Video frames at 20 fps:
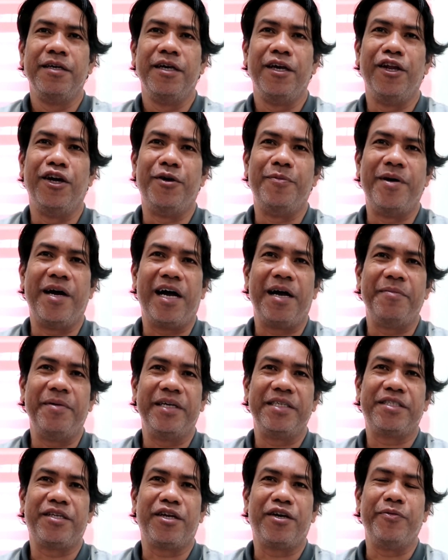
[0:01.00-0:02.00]
Hello mga
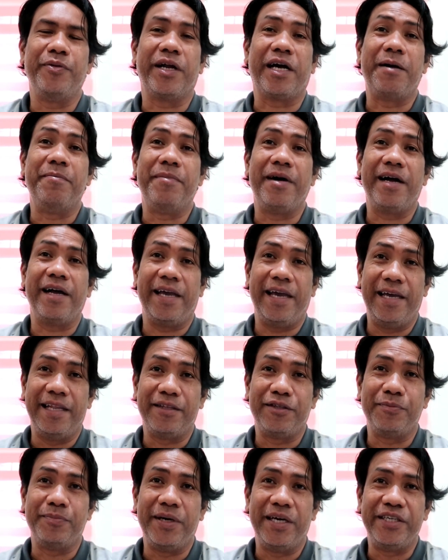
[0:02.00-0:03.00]
maestro, welcome back
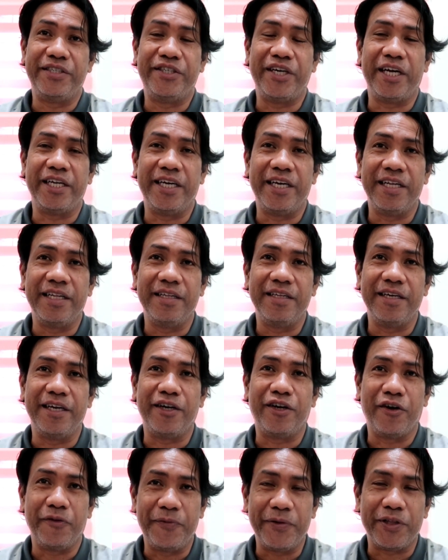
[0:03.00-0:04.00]
again to my channel, a
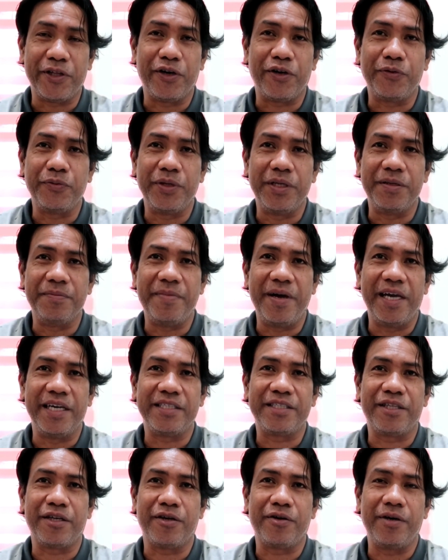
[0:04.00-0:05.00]
coffee talk with
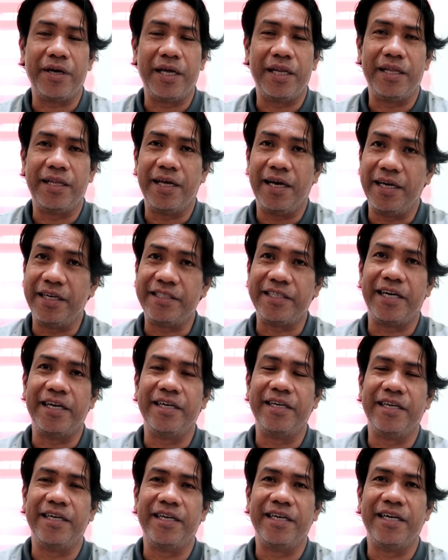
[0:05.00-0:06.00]
maestro and uh,
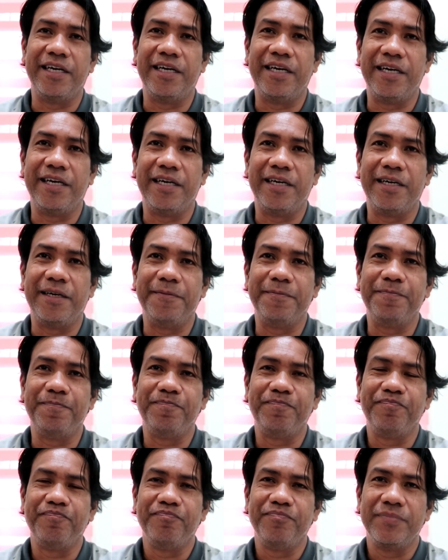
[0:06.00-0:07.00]
isang uh,
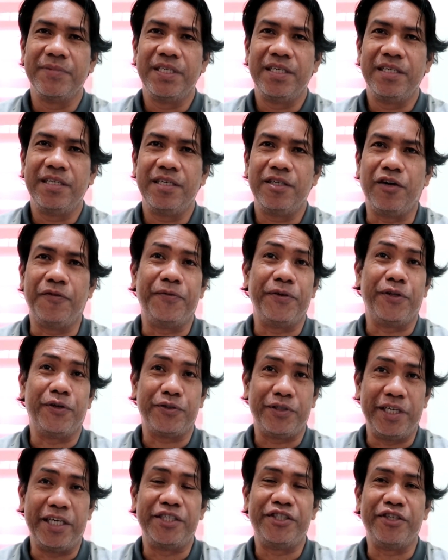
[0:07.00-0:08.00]
coffee talk
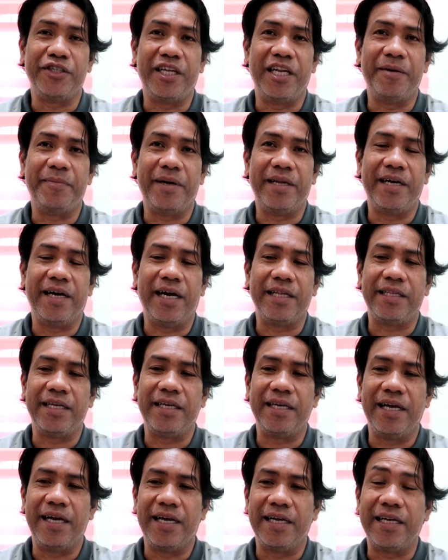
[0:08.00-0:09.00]
session na naman ang
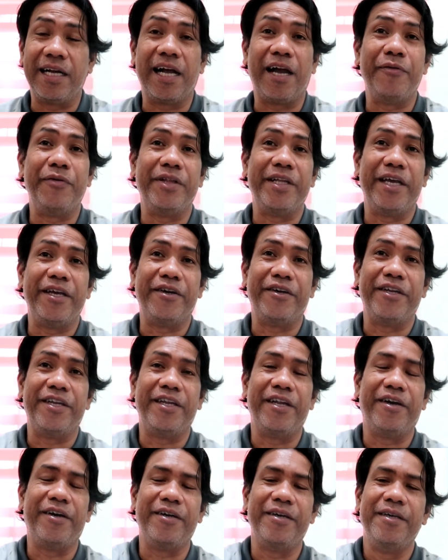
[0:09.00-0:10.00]
ating uh, gagawin ngayon.
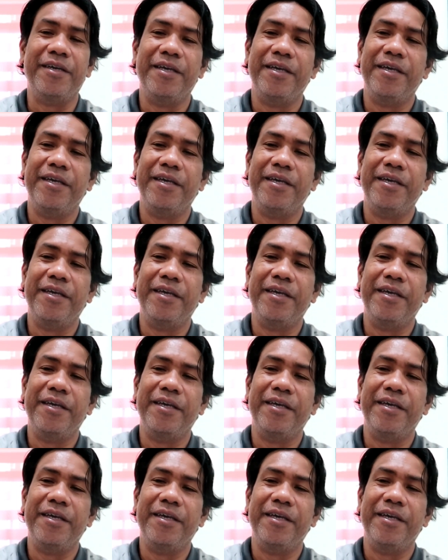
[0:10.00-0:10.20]
Now,